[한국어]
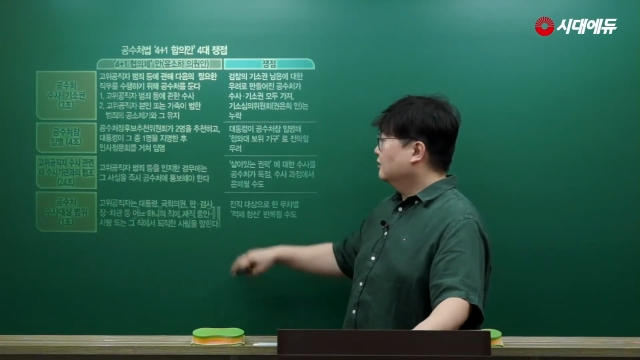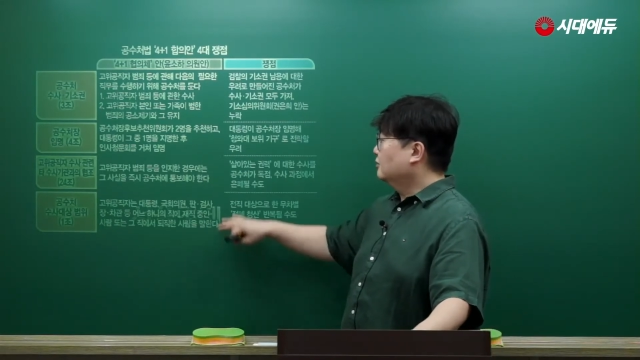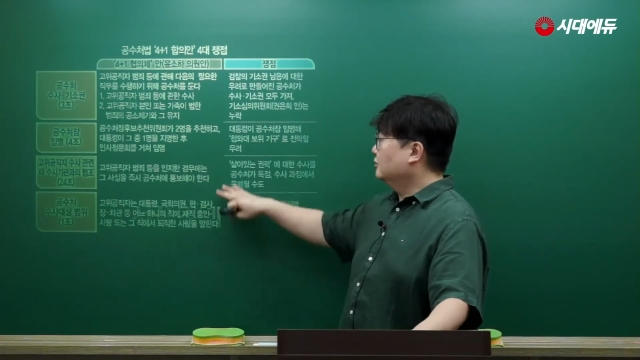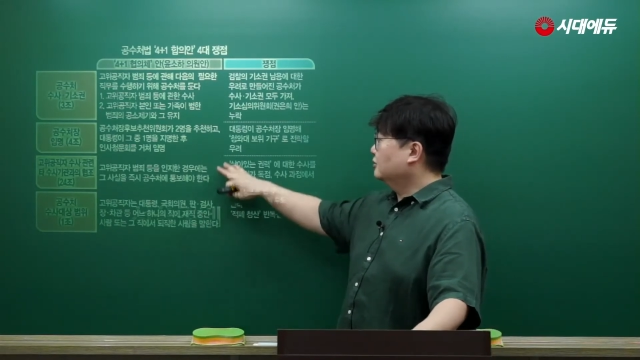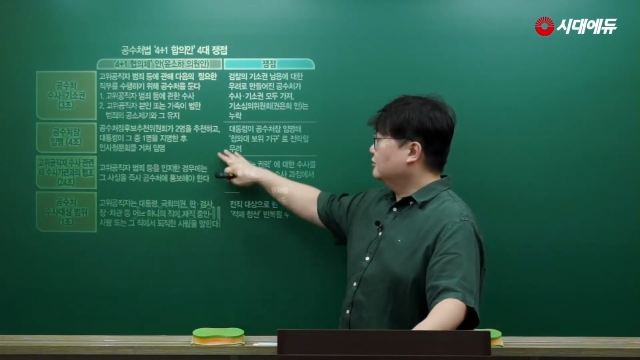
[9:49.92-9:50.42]

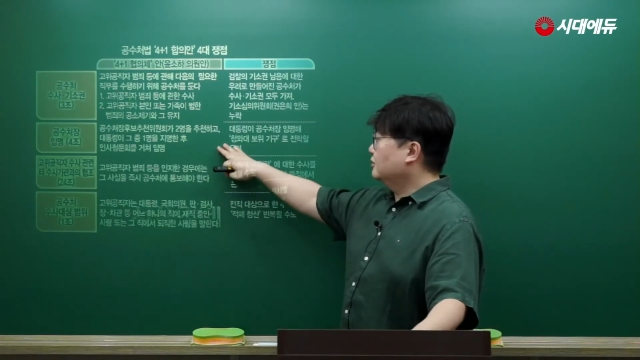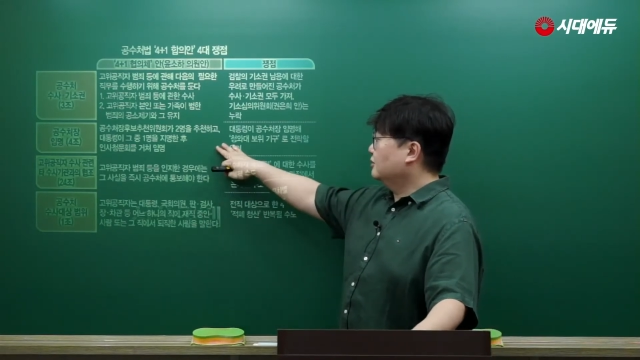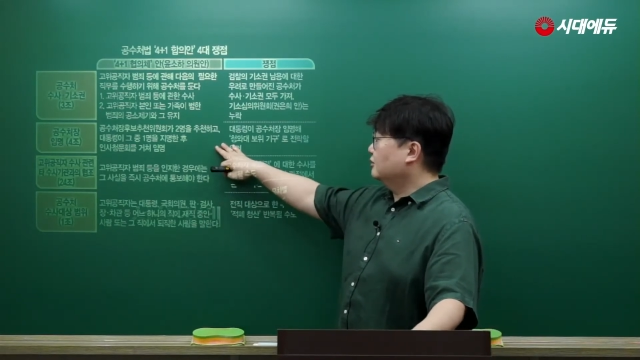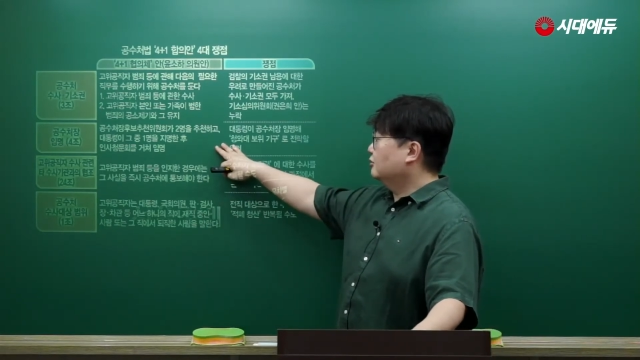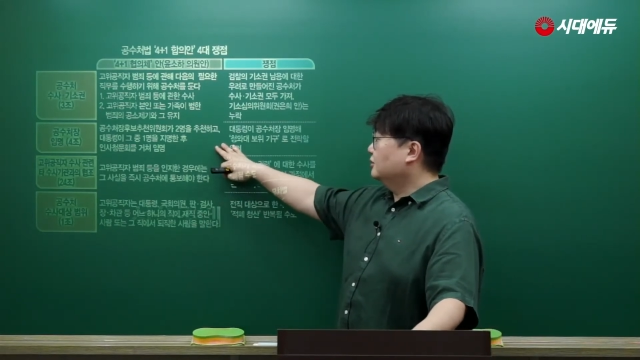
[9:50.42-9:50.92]
공보
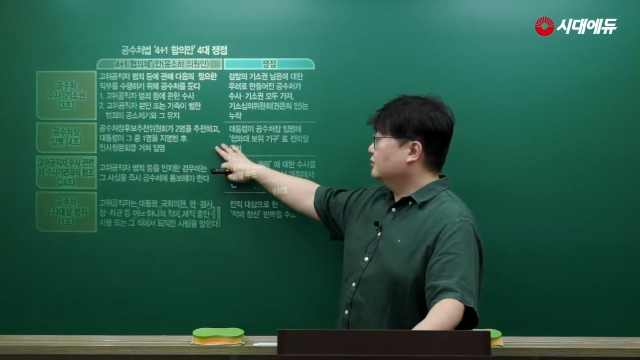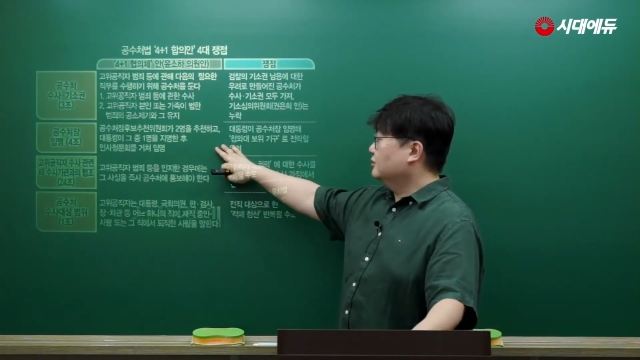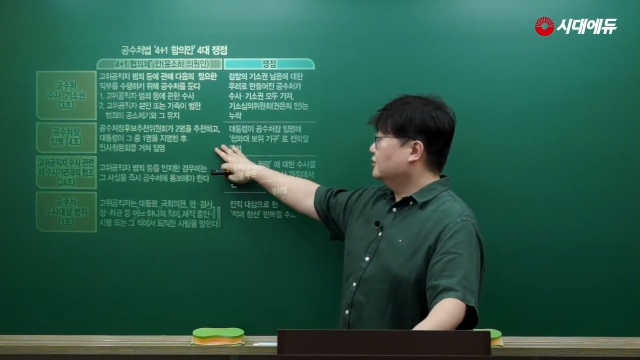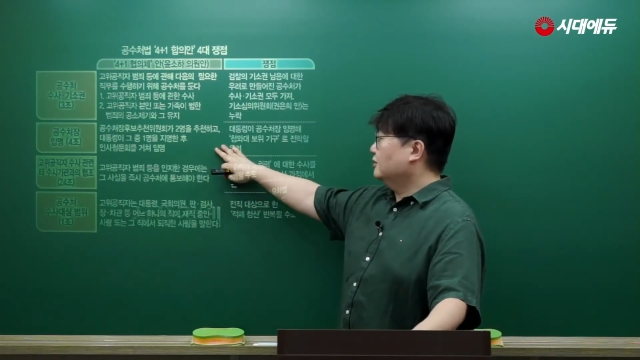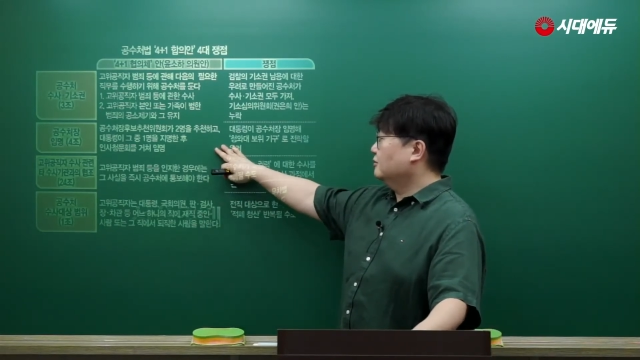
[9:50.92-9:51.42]
추천이 두 명
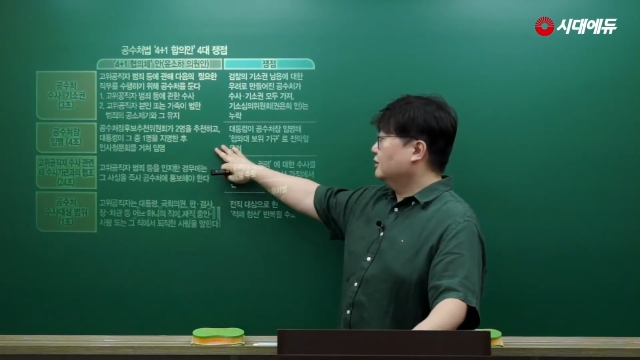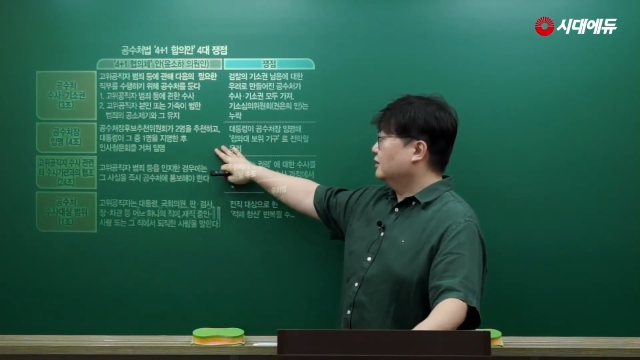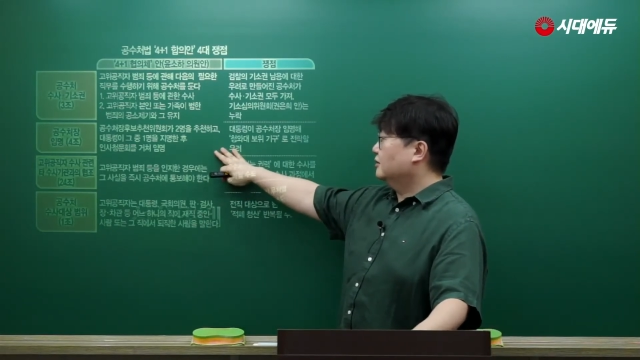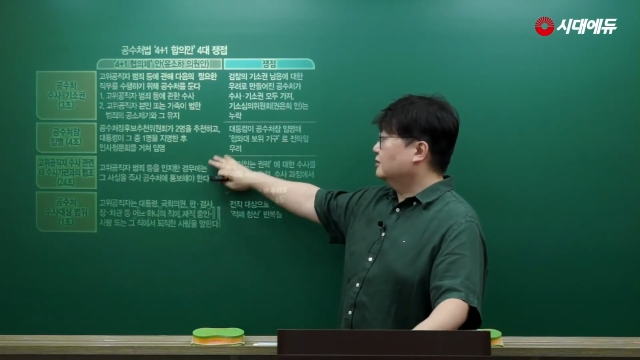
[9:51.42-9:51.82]
추천합니다.